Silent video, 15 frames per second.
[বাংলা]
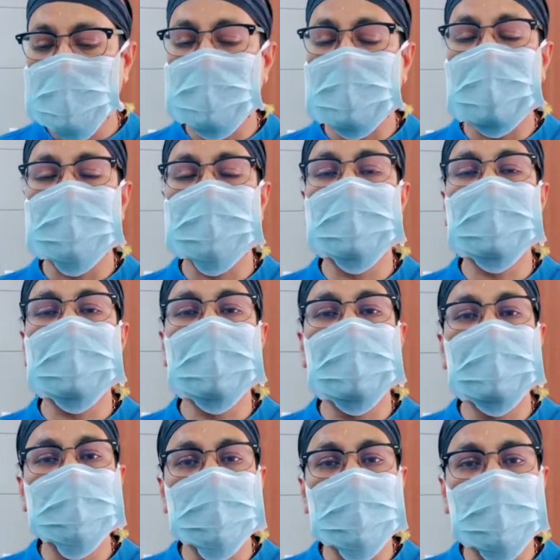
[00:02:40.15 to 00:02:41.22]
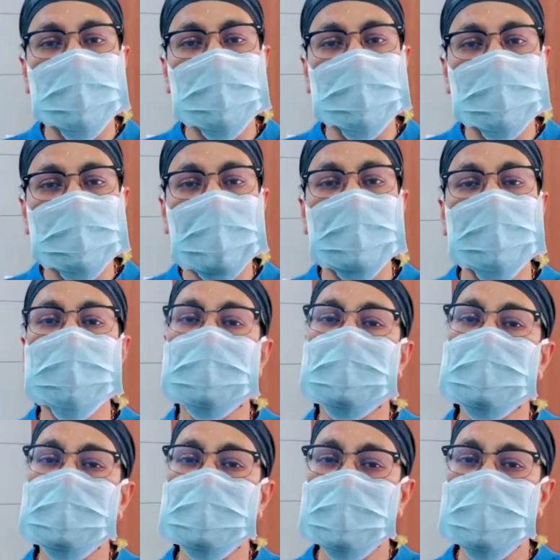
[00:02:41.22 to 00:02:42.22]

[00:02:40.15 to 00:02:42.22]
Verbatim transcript: আর আপনার এই প্রবলেমটা আপনি